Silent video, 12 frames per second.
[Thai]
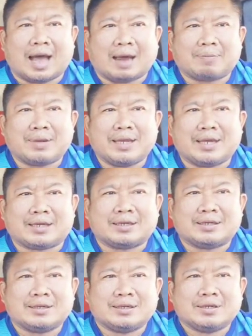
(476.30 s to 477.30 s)
ขาดไปอีก
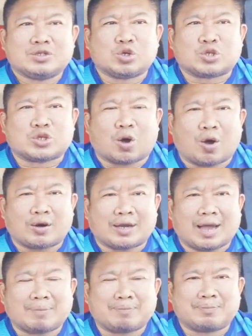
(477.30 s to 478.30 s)
จุดสอง
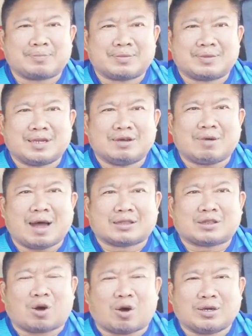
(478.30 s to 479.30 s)
นะครับ ถือว่า
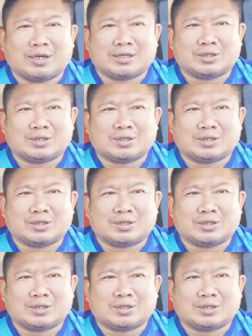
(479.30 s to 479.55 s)
ต่อ